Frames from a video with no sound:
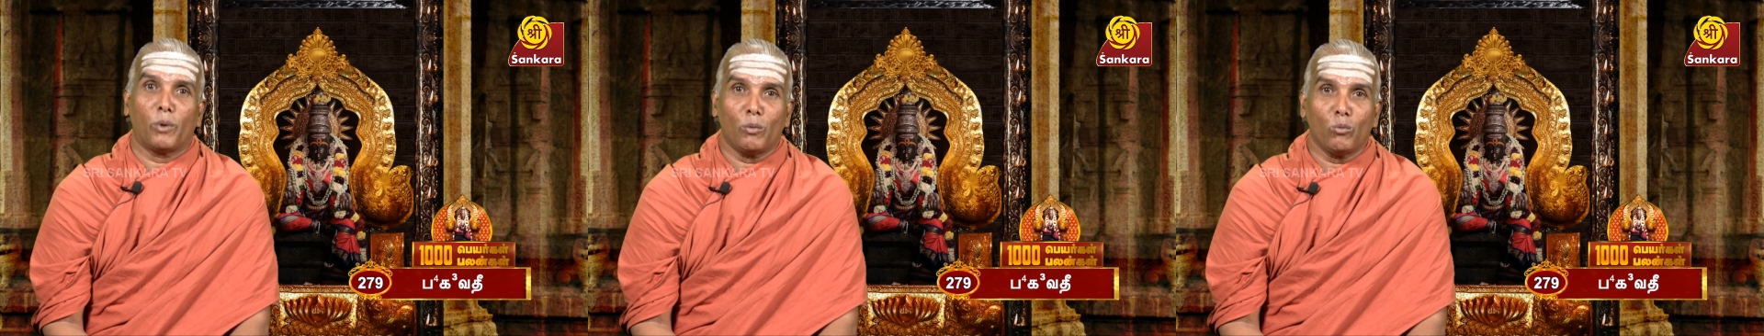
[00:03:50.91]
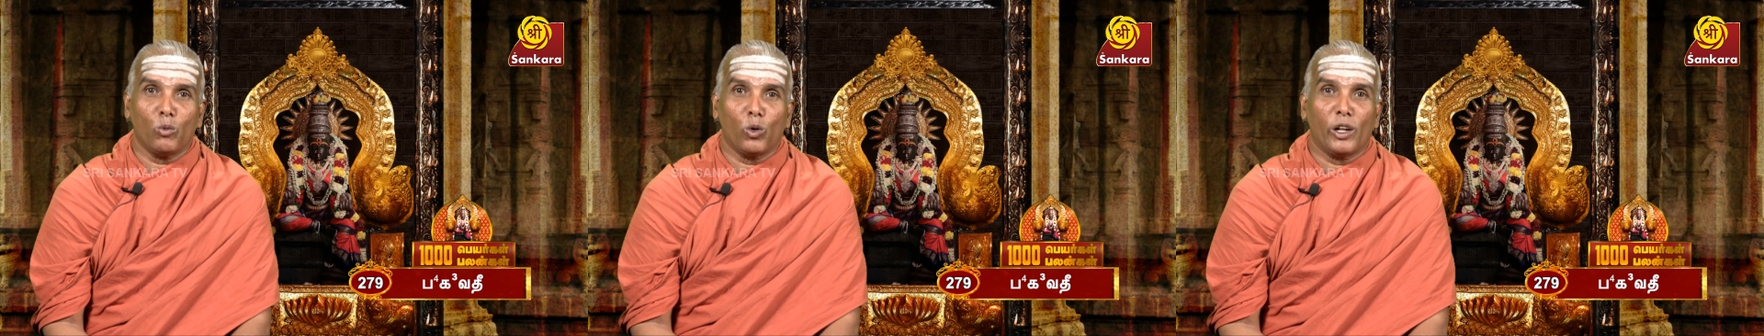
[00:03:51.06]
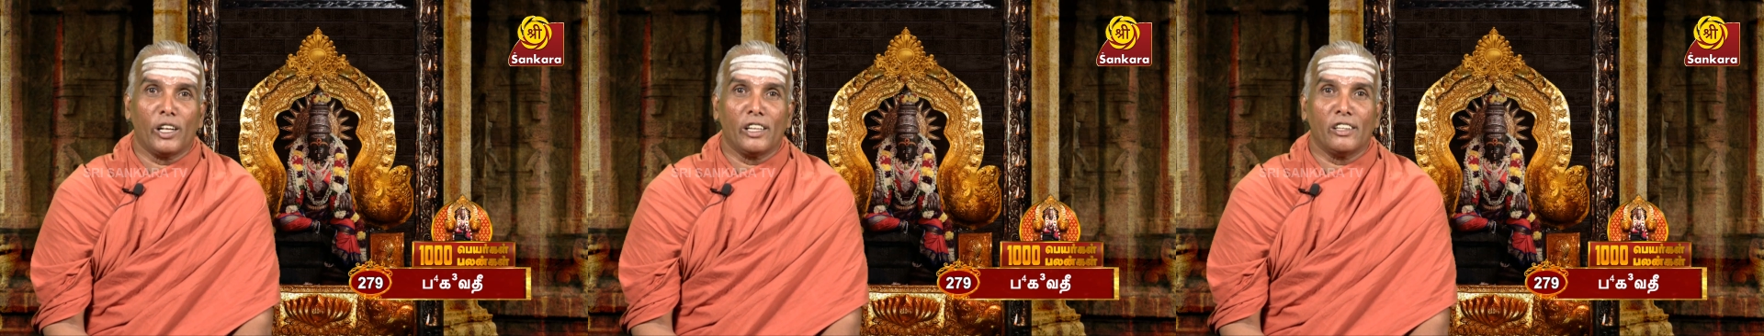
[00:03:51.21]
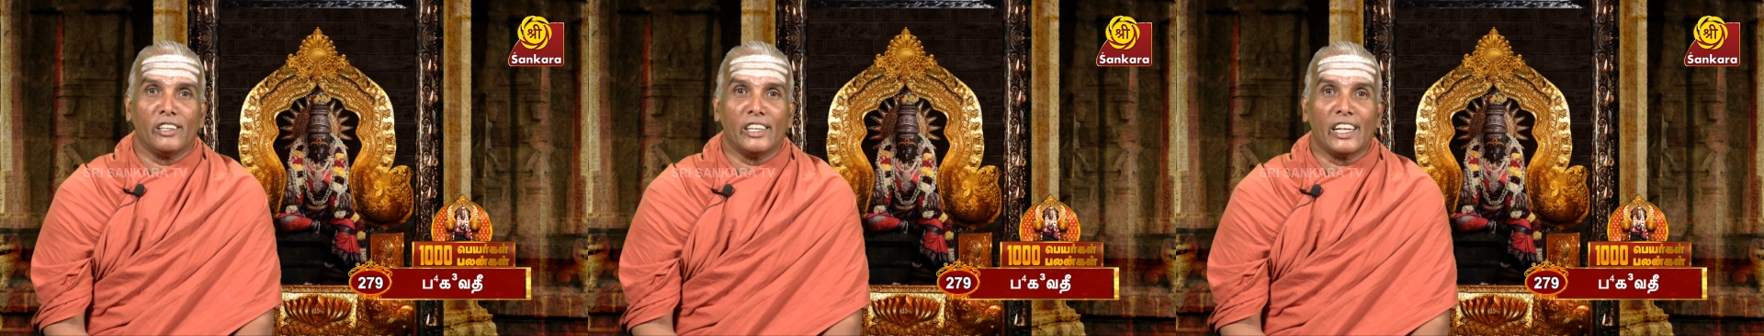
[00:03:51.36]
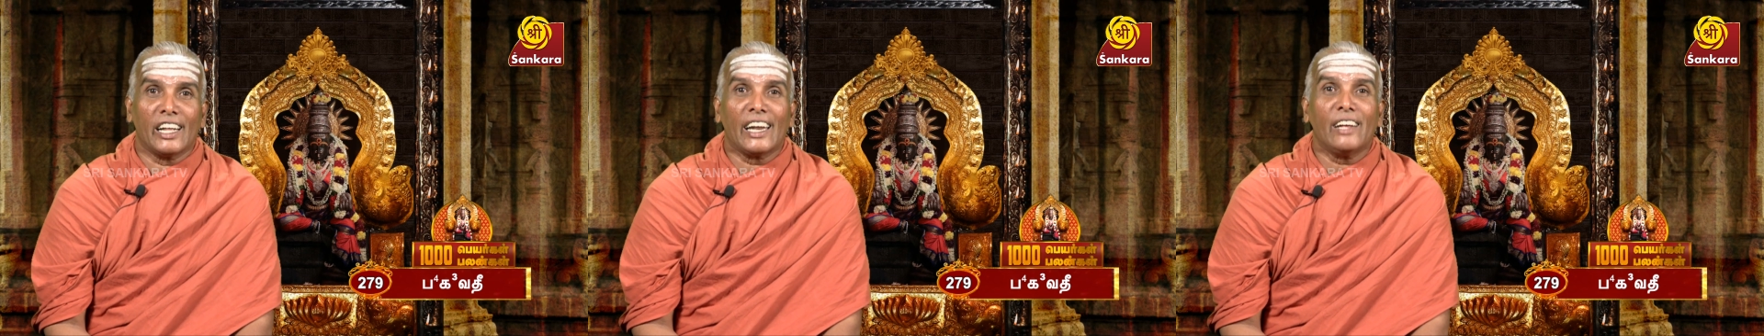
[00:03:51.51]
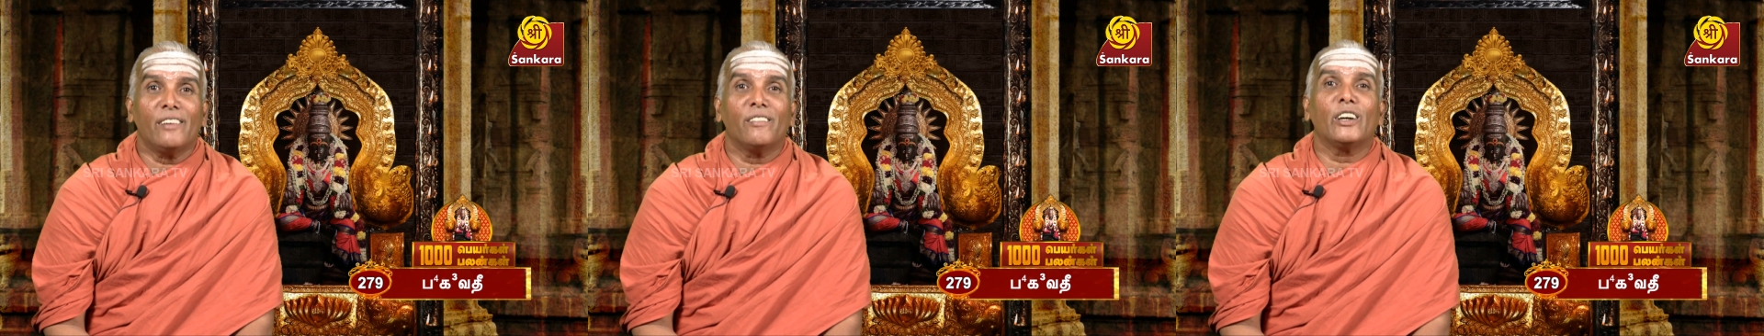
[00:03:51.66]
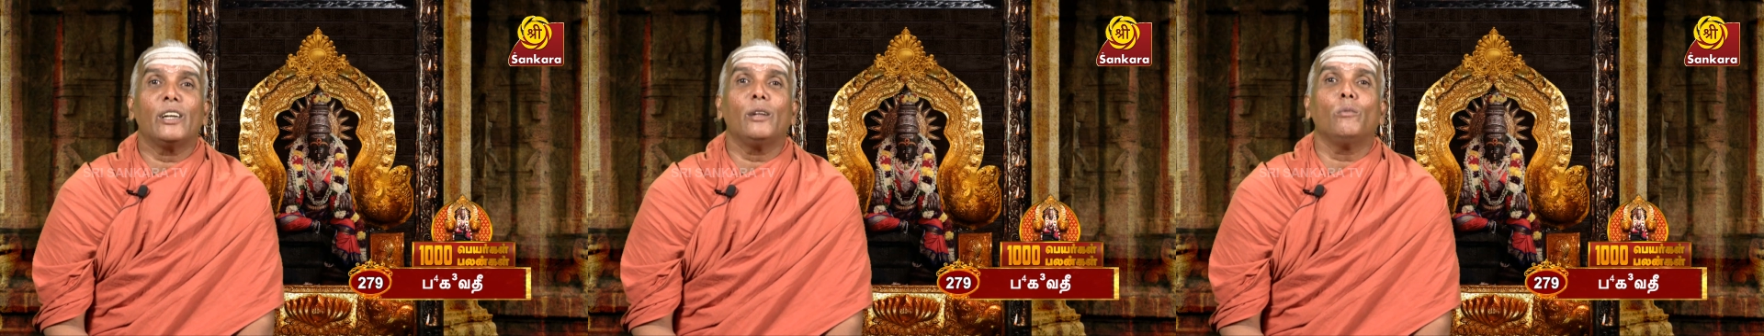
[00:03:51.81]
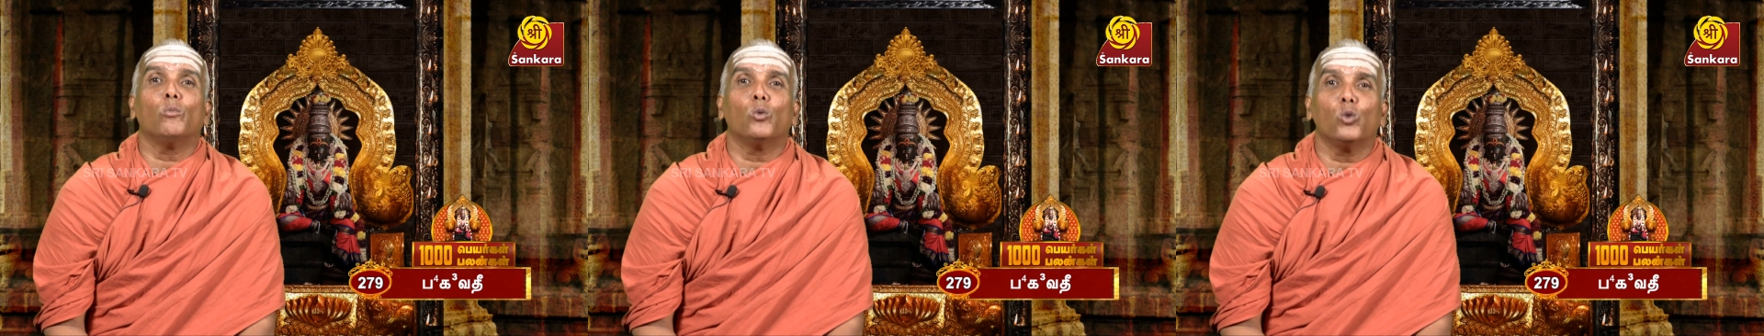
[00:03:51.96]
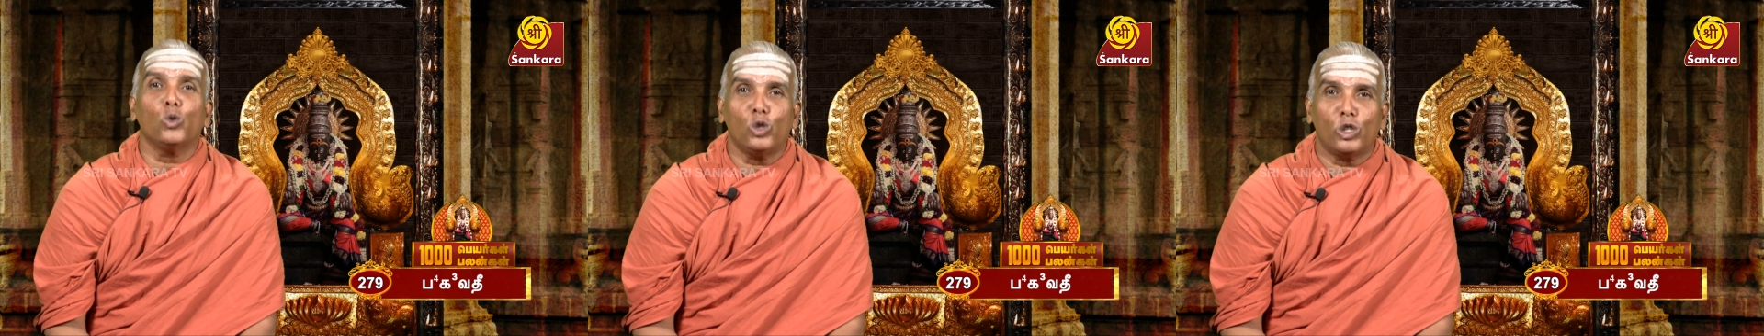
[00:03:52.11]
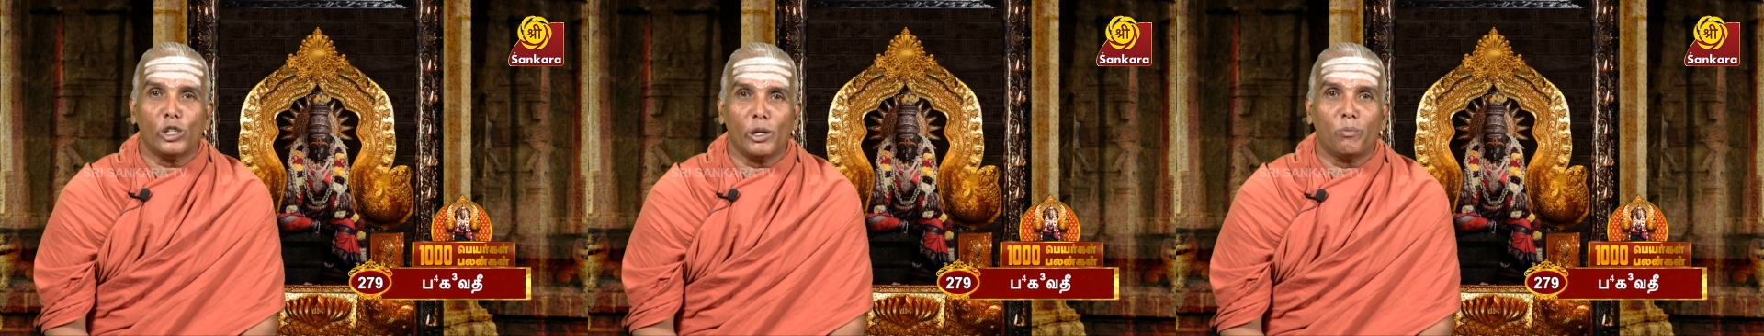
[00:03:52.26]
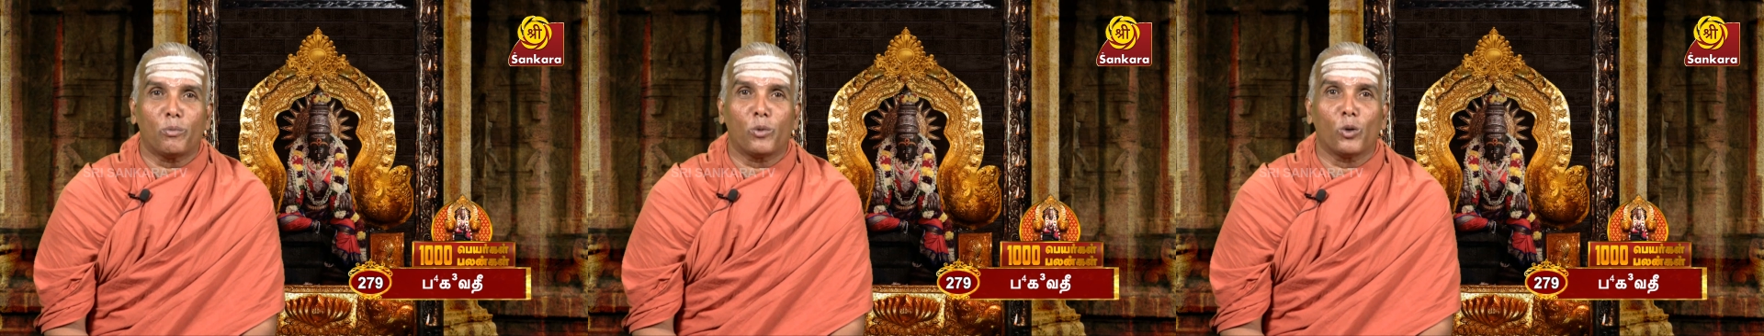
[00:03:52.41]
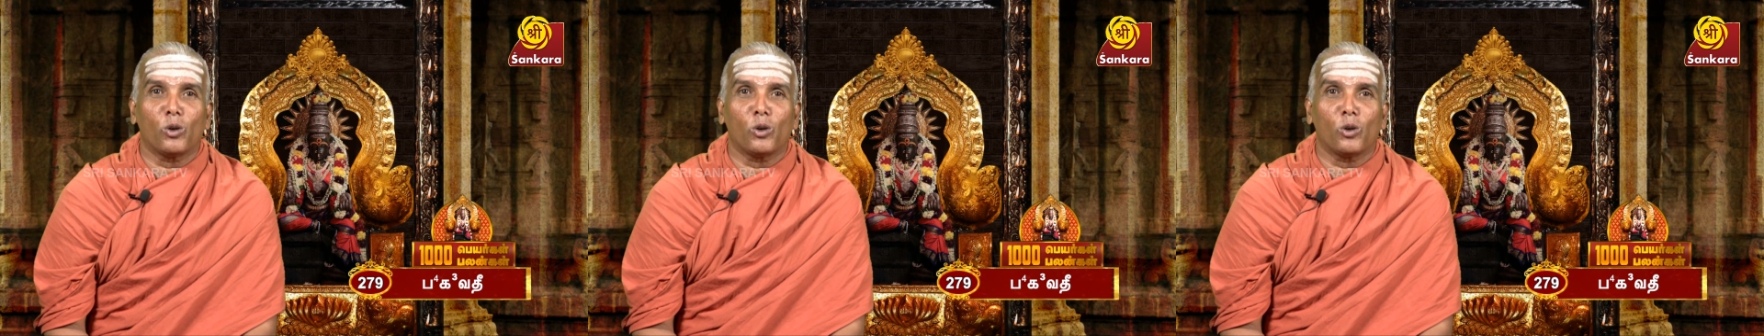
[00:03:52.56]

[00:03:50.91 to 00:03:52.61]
பண்புடையது இறைவனின் மூச்சை